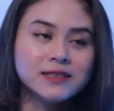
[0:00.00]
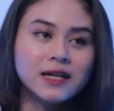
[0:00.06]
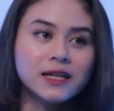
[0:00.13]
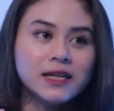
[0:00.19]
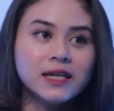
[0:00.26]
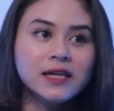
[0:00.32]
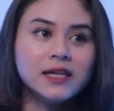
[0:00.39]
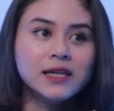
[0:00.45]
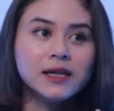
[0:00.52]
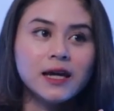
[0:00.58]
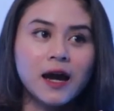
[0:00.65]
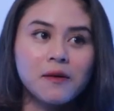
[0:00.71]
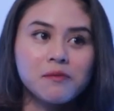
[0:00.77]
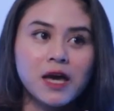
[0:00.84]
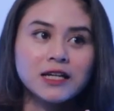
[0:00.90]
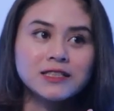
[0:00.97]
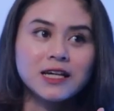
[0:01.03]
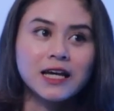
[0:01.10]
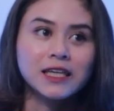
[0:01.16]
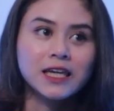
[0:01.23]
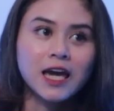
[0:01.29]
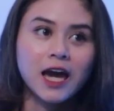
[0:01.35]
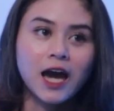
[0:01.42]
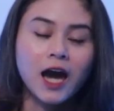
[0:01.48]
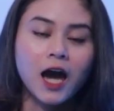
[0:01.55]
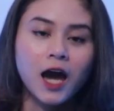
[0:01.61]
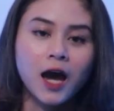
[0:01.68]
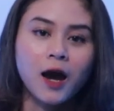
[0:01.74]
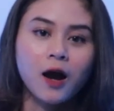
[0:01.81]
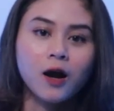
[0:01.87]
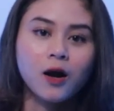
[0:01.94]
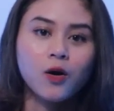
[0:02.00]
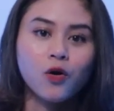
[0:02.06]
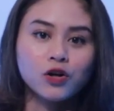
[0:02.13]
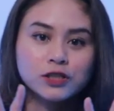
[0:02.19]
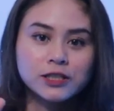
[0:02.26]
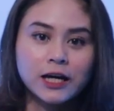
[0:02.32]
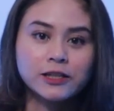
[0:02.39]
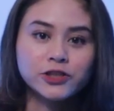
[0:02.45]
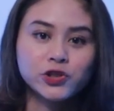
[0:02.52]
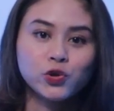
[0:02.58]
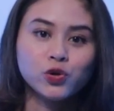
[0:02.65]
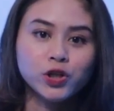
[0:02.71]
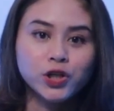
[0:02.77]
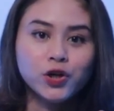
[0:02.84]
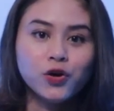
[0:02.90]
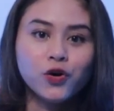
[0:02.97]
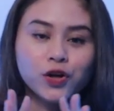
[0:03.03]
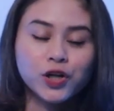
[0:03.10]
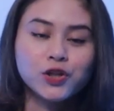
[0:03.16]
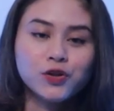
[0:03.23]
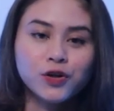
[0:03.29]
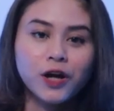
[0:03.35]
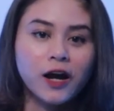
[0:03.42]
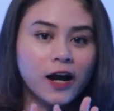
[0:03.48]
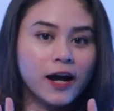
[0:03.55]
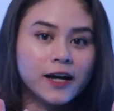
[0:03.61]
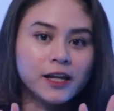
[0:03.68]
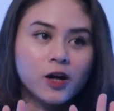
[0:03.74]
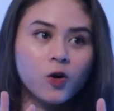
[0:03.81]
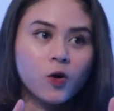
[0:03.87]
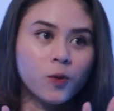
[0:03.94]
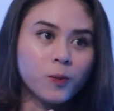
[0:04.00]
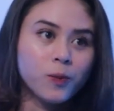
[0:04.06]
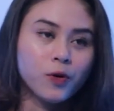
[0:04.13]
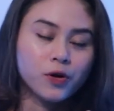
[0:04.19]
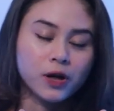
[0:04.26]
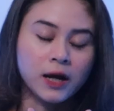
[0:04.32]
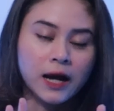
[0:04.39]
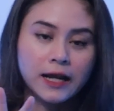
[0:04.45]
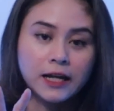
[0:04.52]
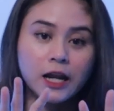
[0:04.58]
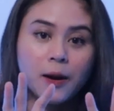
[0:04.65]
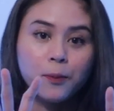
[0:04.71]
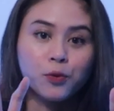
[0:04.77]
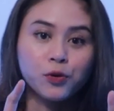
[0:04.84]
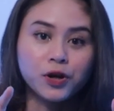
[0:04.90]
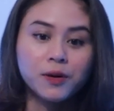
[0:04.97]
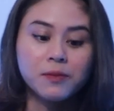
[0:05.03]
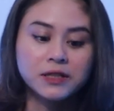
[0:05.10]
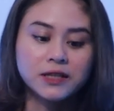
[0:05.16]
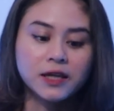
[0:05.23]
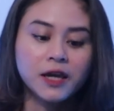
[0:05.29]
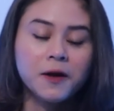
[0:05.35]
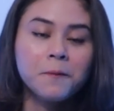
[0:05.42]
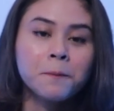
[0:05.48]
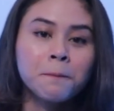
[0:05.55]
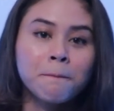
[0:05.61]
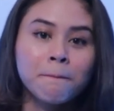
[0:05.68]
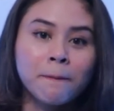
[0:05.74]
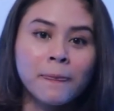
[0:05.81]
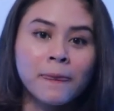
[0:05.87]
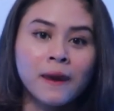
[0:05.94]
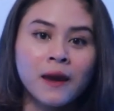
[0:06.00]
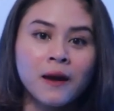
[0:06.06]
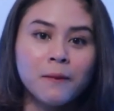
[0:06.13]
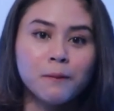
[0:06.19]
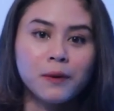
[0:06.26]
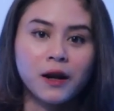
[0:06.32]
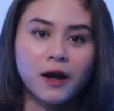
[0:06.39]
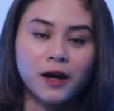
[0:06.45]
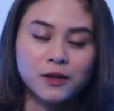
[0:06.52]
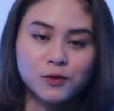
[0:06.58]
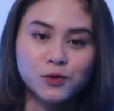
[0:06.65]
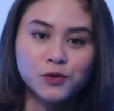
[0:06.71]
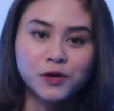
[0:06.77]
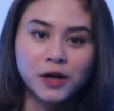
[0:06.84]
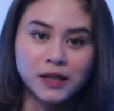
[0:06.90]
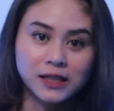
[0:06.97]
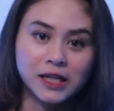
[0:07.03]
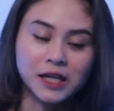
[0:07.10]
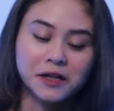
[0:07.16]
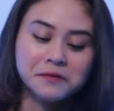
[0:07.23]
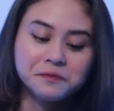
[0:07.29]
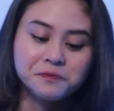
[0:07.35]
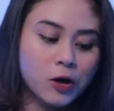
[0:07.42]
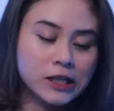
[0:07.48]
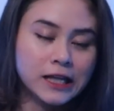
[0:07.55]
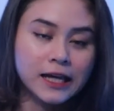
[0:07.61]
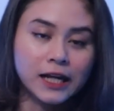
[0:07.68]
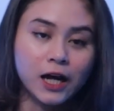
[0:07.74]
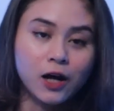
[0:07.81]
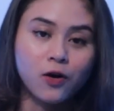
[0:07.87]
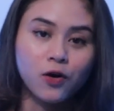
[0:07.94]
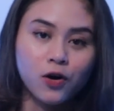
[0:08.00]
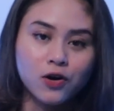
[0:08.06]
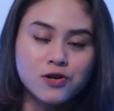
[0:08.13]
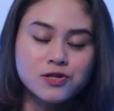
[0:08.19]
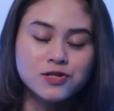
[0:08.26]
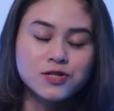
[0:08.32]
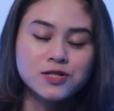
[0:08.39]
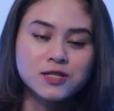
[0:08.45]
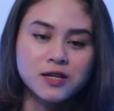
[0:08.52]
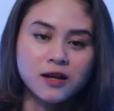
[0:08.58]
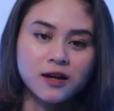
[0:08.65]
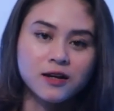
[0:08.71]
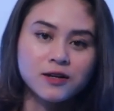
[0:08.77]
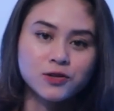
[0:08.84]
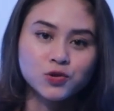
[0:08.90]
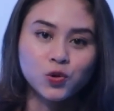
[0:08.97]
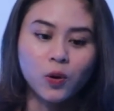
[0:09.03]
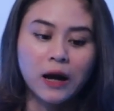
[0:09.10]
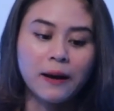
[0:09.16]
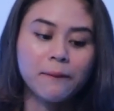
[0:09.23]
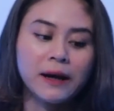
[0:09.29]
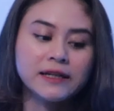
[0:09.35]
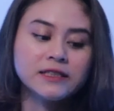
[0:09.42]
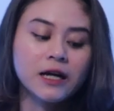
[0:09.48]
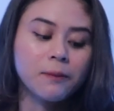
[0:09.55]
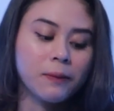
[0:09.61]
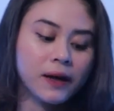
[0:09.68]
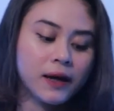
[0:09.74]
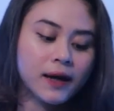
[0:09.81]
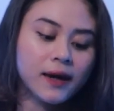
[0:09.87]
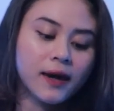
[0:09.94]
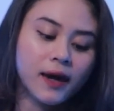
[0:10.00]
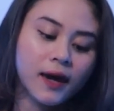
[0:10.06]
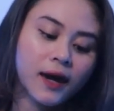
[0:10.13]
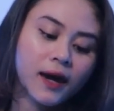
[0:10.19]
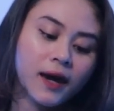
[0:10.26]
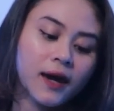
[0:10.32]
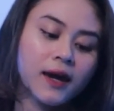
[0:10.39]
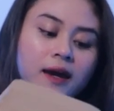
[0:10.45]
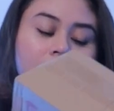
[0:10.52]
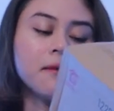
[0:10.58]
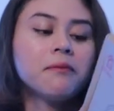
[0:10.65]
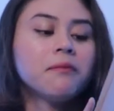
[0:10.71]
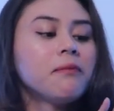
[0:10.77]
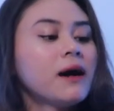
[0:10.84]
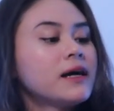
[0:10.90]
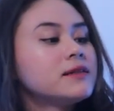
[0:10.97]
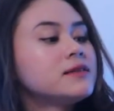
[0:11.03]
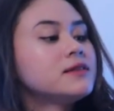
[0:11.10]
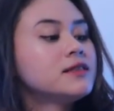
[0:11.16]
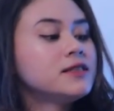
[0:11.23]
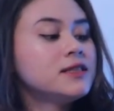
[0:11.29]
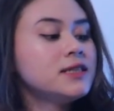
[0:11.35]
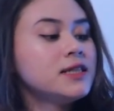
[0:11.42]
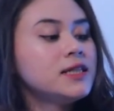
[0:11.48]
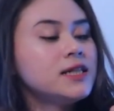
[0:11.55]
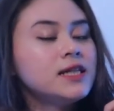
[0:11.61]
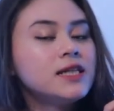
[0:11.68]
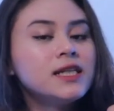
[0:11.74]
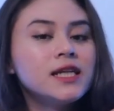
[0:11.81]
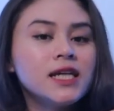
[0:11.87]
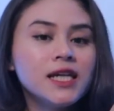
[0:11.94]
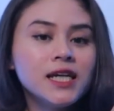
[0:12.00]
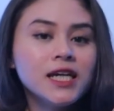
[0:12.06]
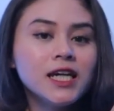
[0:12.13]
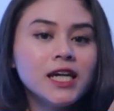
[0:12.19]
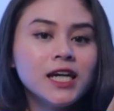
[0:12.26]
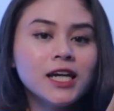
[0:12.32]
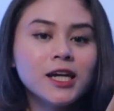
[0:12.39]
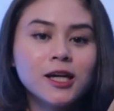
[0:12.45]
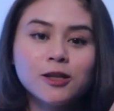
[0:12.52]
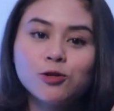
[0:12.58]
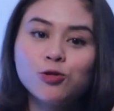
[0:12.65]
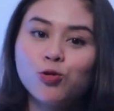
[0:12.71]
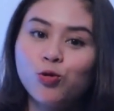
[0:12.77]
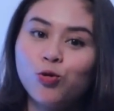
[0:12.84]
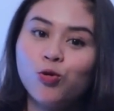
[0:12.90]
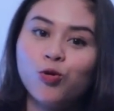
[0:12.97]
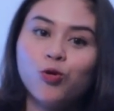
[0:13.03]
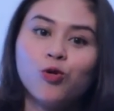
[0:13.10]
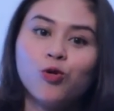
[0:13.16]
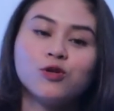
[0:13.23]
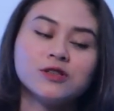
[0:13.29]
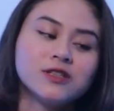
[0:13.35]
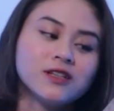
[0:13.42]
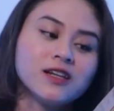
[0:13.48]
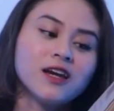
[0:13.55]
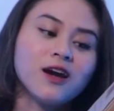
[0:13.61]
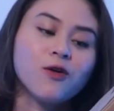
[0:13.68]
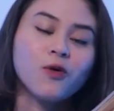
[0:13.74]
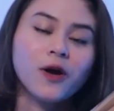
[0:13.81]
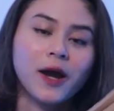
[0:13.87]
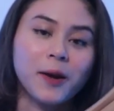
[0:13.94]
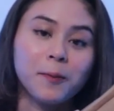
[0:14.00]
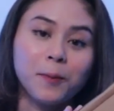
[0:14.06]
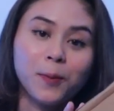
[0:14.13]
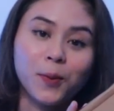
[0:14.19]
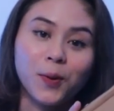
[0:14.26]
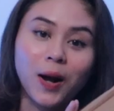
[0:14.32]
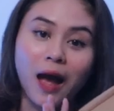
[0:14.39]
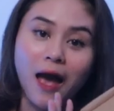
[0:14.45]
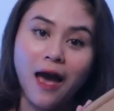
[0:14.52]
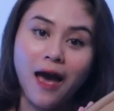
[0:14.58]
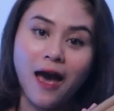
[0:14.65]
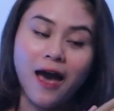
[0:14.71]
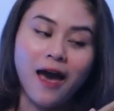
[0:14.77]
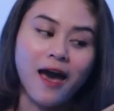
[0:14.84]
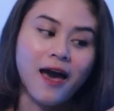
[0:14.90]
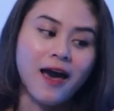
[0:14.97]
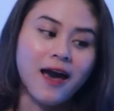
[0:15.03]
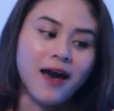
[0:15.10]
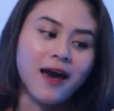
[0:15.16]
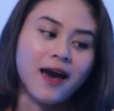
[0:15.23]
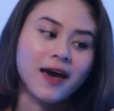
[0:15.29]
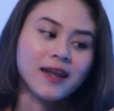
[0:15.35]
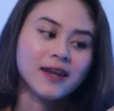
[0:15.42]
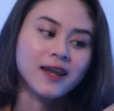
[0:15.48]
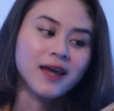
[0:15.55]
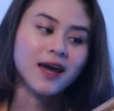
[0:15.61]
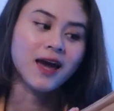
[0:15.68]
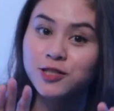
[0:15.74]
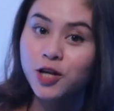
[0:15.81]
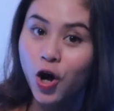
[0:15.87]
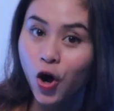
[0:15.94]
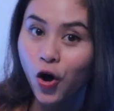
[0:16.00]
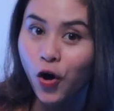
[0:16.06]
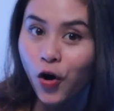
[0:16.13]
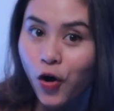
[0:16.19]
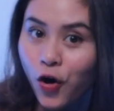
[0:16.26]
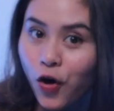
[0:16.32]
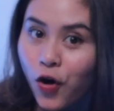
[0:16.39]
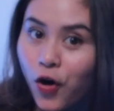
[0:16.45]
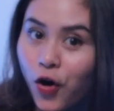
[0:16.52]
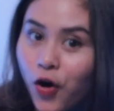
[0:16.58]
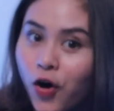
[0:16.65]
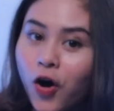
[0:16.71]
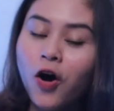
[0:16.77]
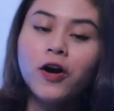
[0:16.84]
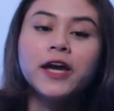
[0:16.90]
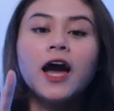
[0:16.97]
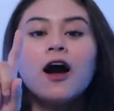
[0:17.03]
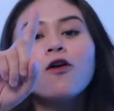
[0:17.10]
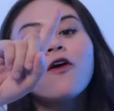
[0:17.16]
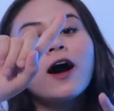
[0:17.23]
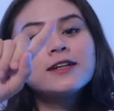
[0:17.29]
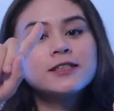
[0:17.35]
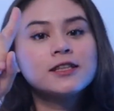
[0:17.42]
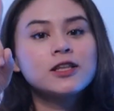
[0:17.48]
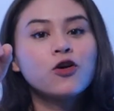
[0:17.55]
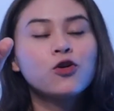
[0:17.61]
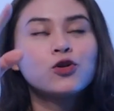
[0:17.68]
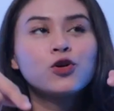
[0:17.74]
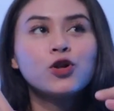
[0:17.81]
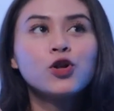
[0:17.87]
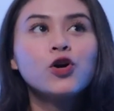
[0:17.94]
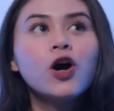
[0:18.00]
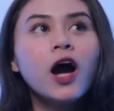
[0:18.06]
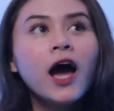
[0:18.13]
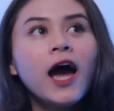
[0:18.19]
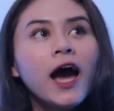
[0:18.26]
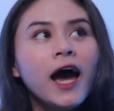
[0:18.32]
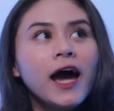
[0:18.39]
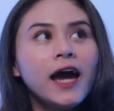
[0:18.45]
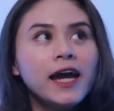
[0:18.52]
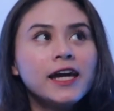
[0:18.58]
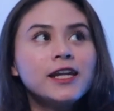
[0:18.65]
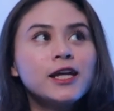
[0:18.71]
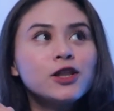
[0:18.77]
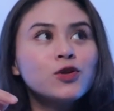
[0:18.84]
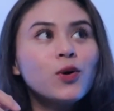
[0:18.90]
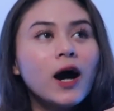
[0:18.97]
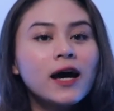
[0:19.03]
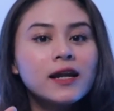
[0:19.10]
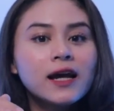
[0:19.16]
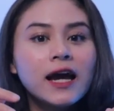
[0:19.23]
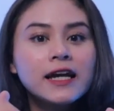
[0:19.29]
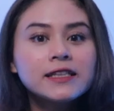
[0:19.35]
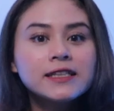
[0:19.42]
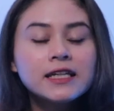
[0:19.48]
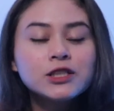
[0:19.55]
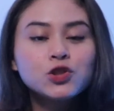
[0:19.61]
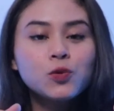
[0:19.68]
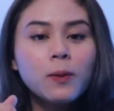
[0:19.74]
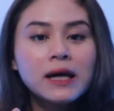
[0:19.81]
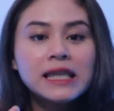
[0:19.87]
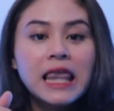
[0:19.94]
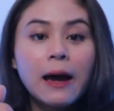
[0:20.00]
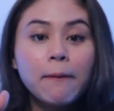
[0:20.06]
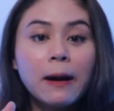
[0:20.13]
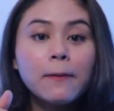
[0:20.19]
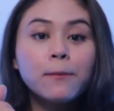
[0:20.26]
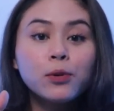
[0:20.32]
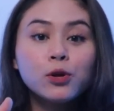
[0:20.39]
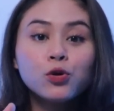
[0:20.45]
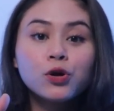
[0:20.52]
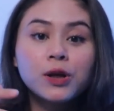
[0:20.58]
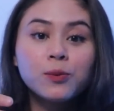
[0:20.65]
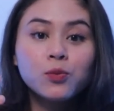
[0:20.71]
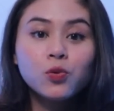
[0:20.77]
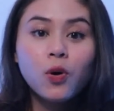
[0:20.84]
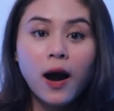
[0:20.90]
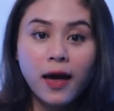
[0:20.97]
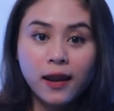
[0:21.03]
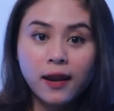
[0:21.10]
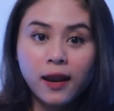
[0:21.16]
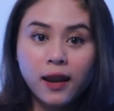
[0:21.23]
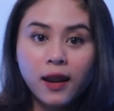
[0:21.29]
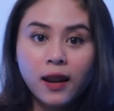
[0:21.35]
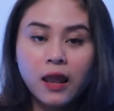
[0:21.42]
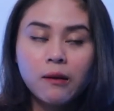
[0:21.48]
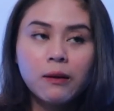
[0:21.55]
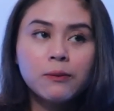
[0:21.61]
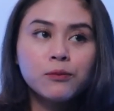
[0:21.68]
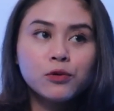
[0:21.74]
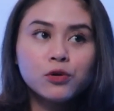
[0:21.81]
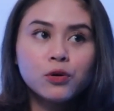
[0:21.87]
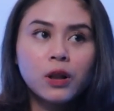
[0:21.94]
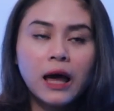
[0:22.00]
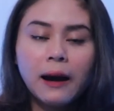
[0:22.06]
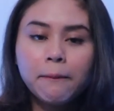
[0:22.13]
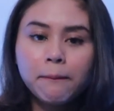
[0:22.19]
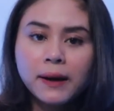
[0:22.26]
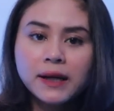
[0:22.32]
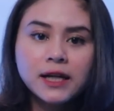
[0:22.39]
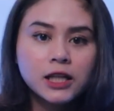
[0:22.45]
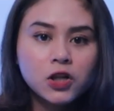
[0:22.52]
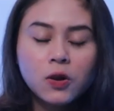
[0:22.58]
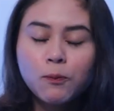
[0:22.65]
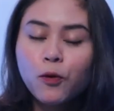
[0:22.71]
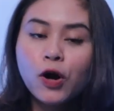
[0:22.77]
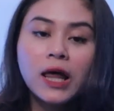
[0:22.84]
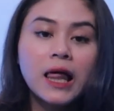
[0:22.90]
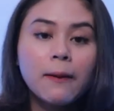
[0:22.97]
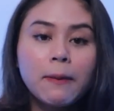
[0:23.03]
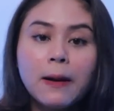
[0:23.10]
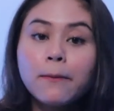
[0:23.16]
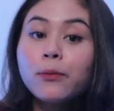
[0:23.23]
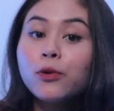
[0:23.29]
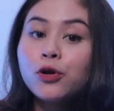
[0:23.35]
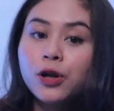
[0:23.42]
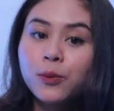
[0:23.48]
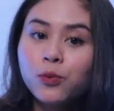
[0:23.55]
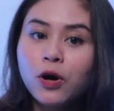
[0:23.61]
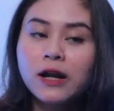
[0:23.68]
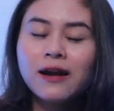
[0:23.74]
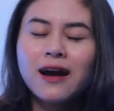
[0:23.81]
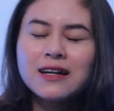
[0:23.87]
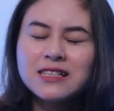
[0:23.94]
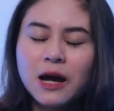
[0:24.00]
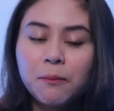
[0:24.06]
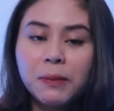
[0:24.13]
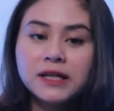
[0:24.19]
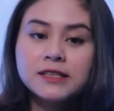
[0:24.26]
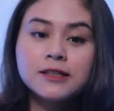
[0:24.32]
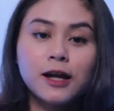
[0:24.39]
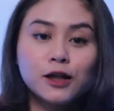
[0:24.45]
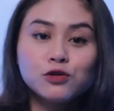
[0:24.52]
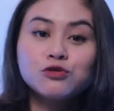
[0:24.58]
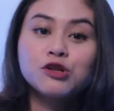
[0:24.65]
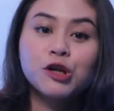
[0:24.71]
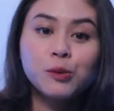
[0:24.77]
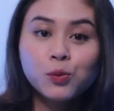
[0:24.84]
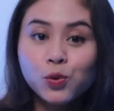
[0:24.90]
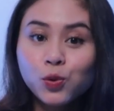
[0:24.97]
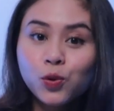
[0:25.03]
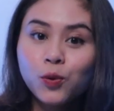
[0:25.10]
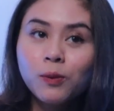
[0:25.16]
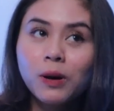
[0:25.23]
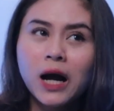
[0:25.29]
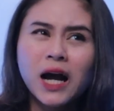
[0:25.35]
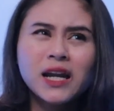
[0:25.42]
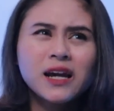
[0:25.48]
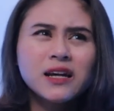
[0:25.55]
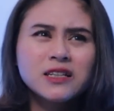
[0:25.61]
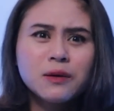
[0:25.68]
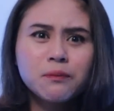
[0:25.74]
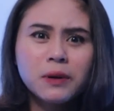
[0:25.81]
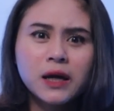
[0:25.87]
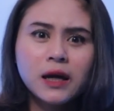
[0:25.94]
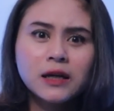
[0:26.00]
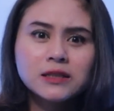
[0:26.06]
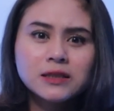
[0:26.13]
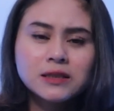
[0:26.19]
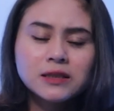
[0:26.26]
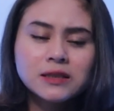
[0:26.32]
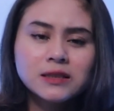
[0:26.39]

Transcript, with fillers: Jadi yang biasanya kosan studio gitu yang gak ada kompor, gak ada dapurnya biasanya mereka tuh katanya buat anak kos suka masak pakai panci ini gitu jadi aku kepo kan so oh ya aku kasih tahu dulu ini tuh harganya cuma 80 ribuan 88 atau kue 80 ribuan gak sampai 100 ribu bahkan gak sampai